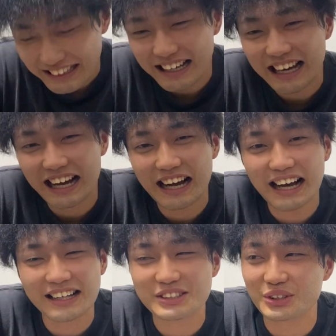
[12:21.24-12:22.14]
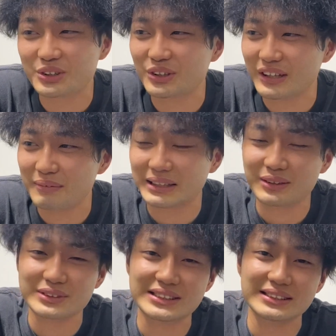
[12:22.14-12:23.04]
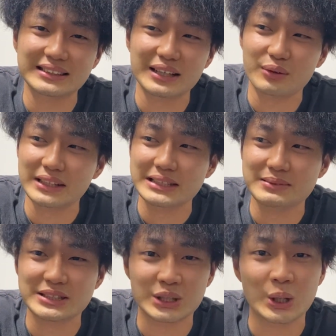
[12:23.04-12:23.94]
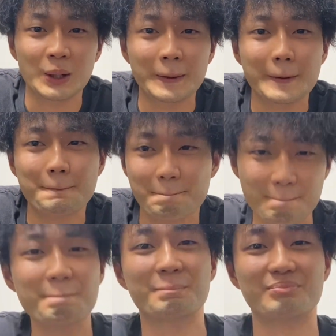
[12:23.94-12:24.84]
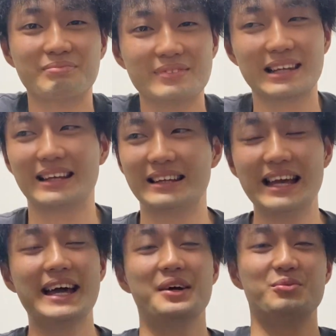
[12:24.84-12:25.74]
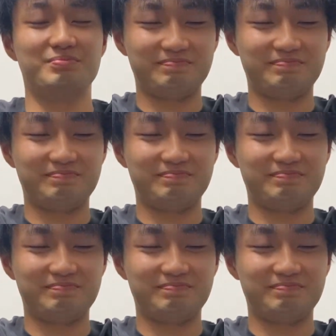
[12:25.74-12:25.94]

やー、ちょっとね、また落ち着いたらお会いしましょう。うんね